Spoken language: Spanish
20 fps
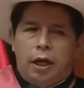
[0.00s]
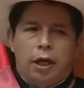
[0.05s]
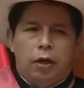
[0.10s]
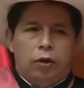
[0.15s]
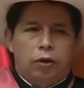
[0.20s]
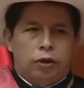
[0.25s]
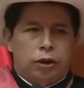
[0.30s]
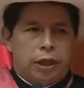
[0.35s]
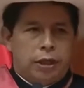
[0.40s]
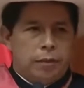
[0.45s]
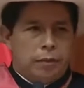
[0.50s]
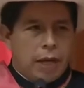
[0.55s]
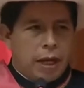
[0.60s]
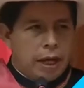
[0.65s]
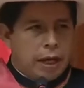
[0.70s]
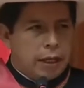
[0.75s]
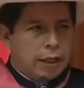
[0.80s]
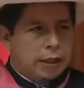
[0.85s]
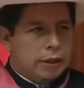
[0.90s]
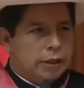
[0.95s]
a los
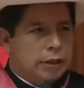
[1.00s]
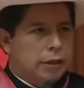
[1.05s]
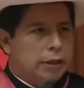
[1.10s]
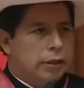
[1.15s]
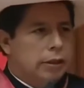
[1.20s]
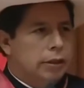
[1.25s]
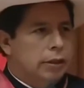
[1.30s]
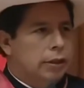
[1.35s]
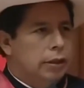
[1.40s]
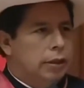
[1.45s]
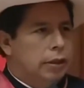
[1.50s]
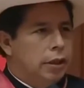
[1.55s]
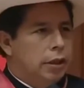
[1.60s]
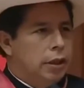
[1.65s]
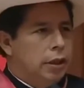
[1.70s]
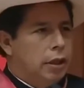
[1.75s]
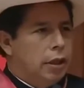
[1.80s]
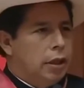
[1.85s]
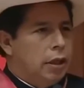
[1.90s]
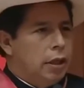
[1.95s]
aymaras,
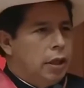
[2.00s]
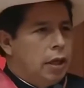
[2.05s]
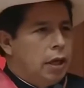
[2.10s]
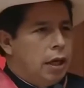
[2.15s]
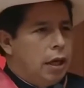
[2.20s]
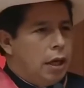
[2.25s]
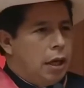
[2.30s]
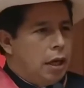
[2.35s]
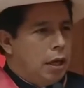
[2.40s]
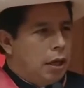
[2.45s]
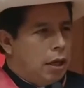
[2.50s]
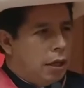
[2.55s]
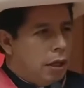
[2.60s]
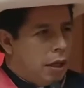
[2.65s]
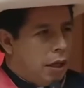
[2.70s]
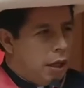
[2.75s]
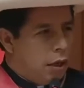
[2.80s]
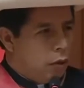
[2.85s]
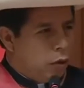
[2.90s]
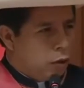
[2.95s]

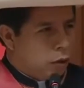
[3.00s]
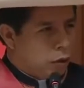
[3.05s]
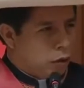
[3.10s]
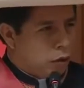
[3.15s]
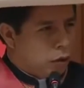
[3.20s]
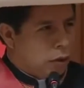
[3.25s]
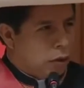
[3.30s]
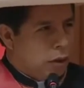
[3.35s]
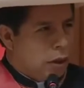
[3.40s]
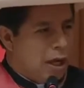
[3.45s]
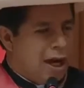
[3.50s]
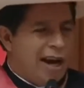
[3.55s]
a los